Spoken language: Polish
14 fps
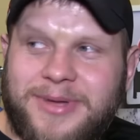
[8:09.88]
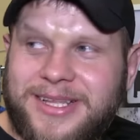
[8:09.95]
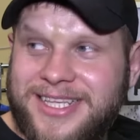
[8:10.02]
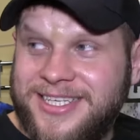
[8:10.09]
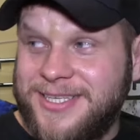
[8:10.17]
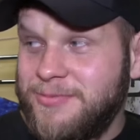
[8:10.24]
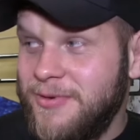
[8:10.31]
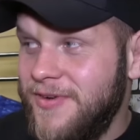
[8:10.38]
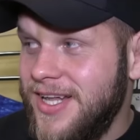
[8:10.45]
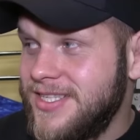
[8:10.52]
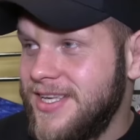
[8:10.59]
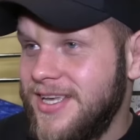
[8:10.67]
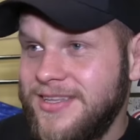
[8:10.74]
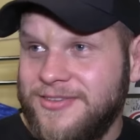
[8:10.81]
też jest po
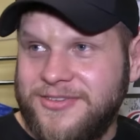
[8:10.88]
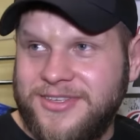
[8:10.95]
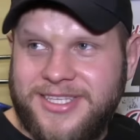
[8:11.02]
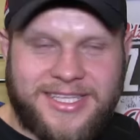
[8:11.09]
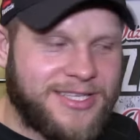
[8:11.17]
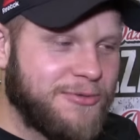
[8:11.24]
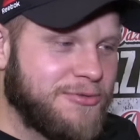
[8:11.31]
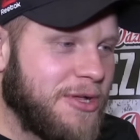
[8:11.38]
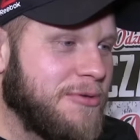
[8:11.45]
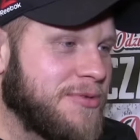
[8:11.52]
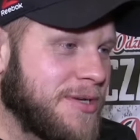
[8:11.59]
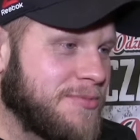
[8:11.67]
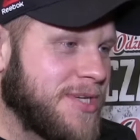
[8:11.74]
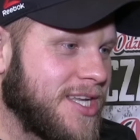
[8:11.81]
walce, no niestety nie udało
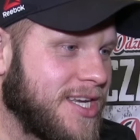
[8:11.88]
mu się. Cieszy